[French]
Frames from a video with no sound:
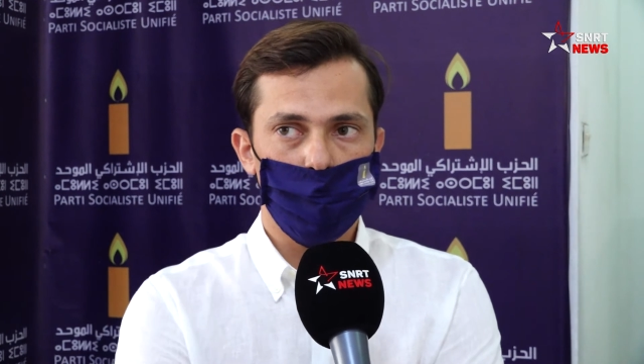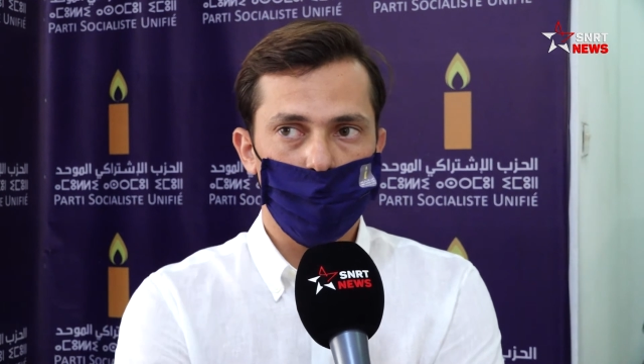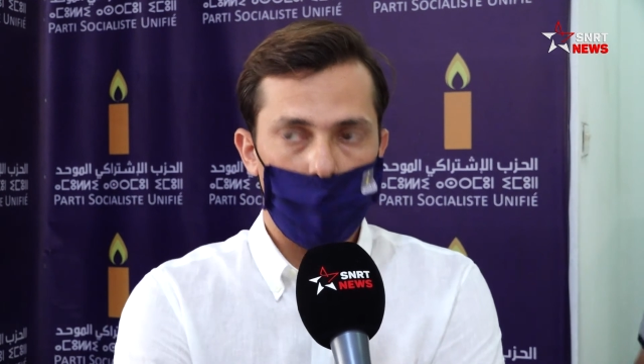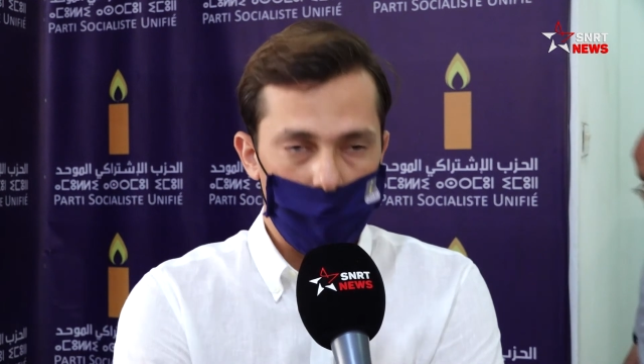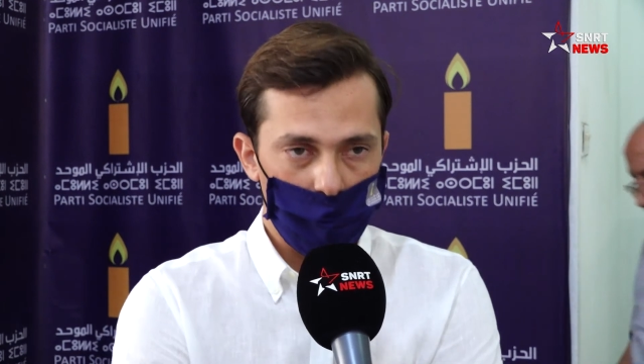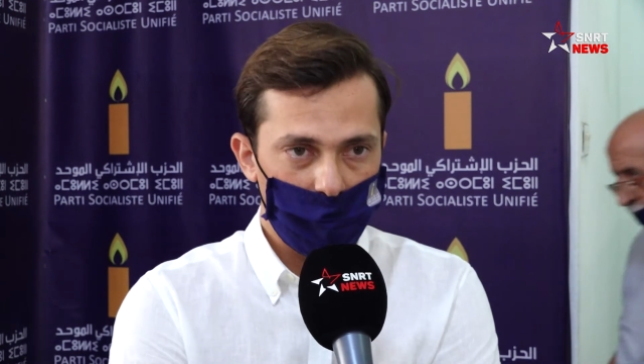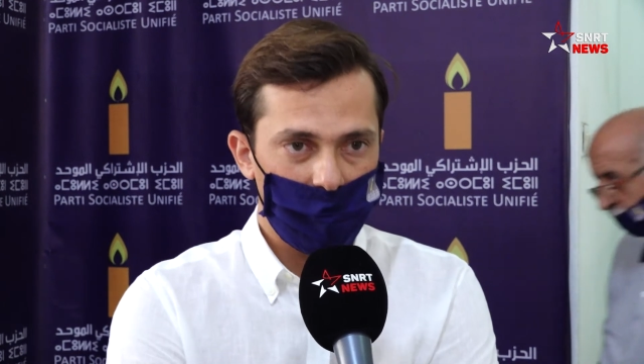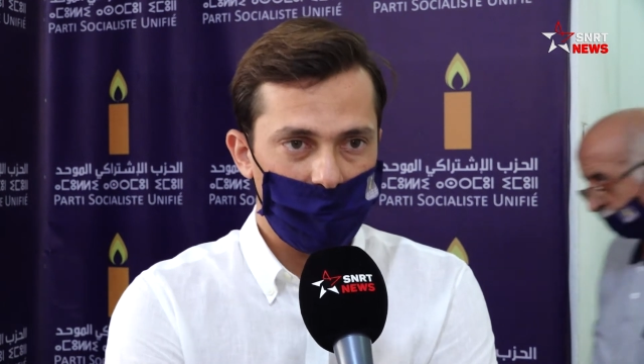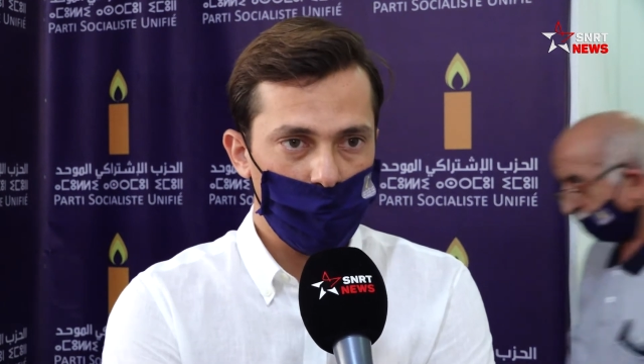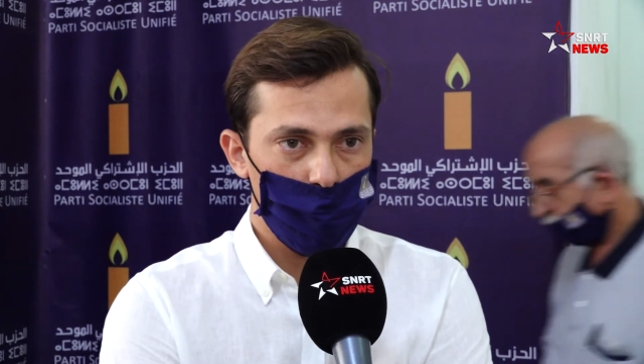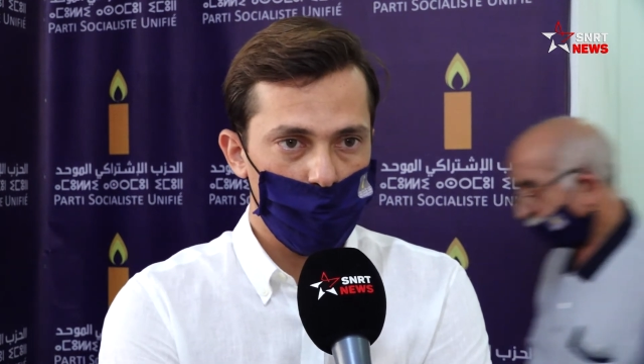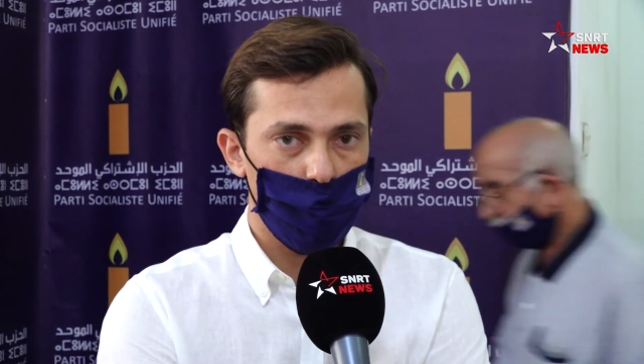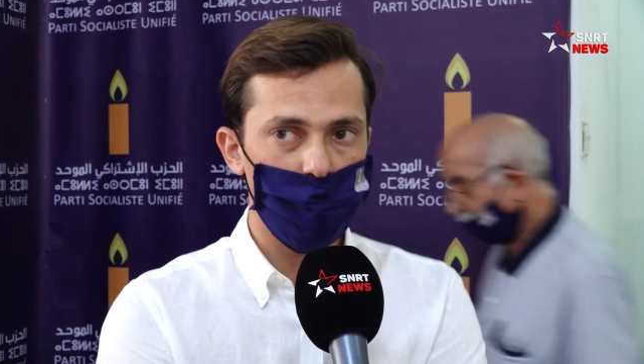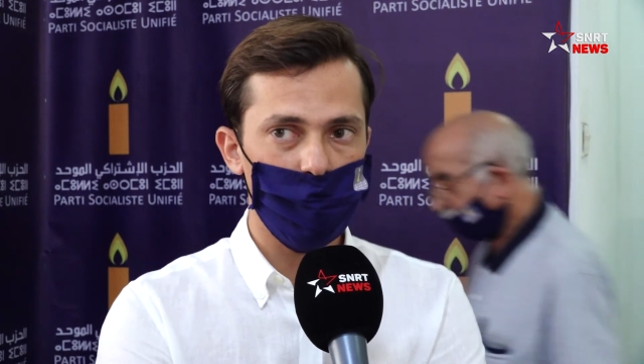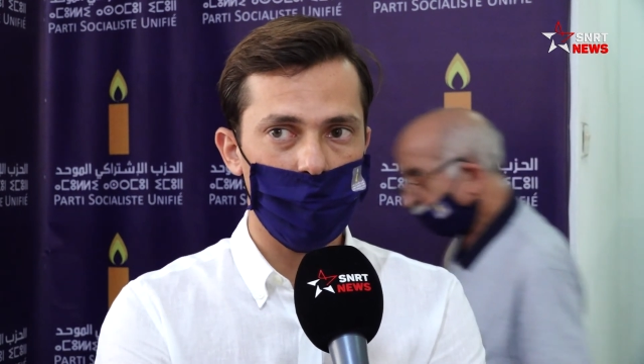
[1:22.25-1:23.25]
profiter
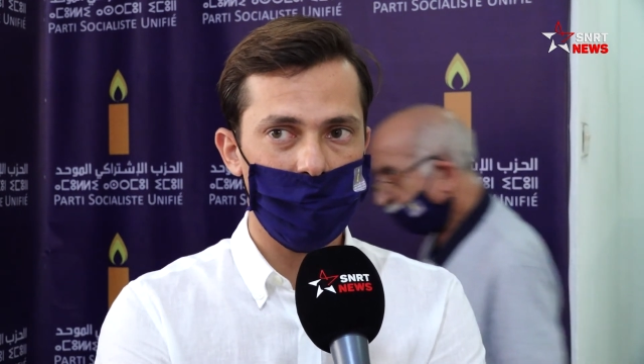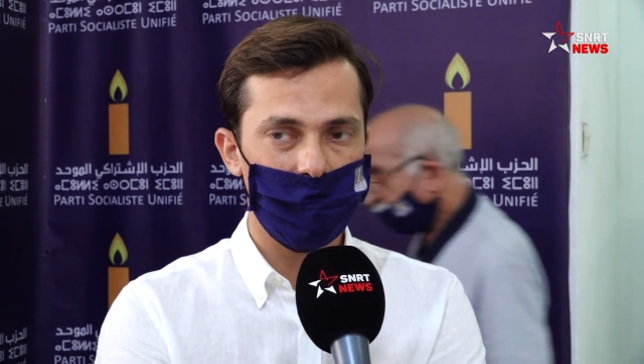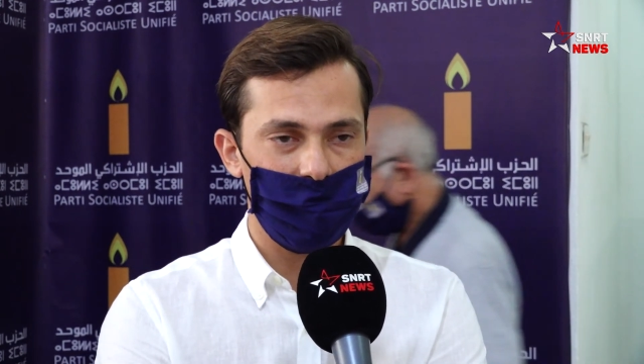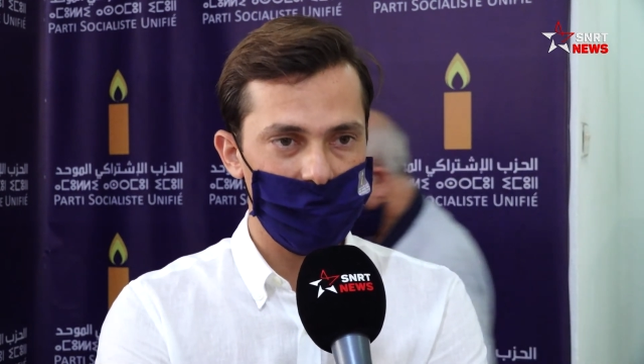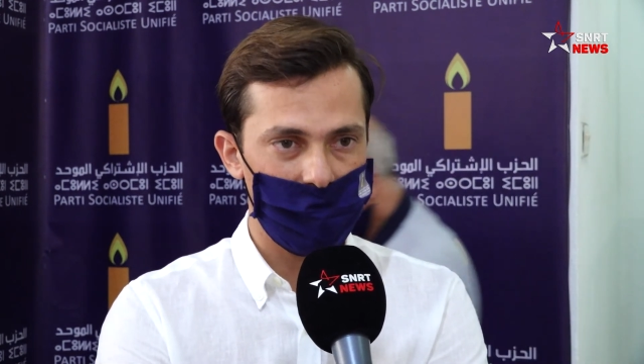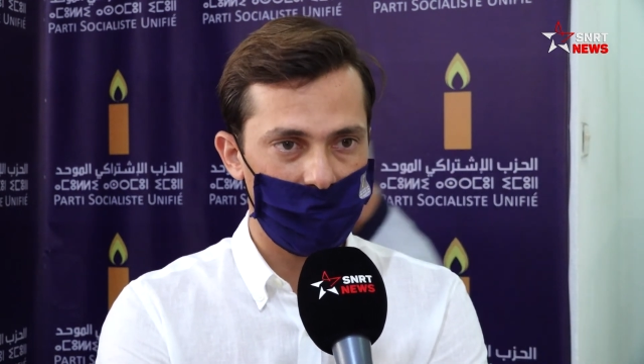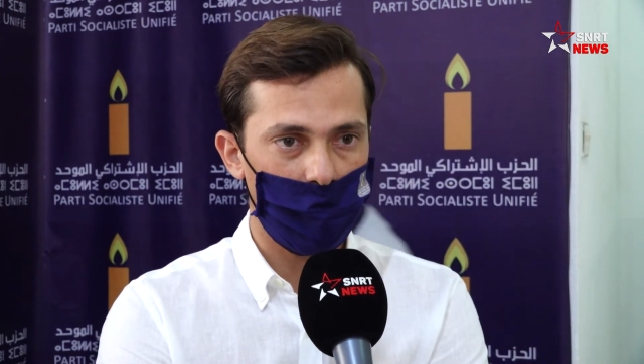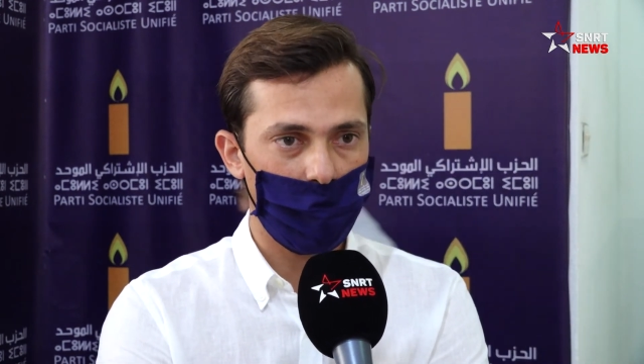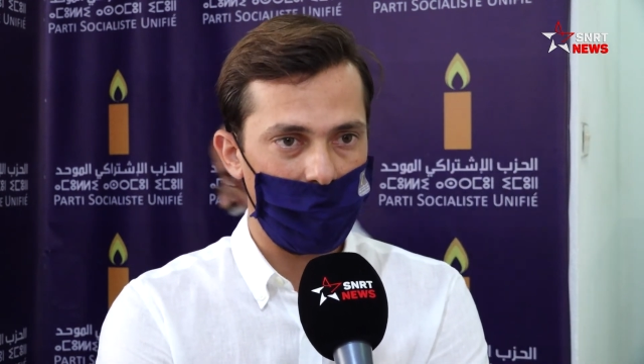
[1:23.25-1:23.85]
aujourd'hui des efforts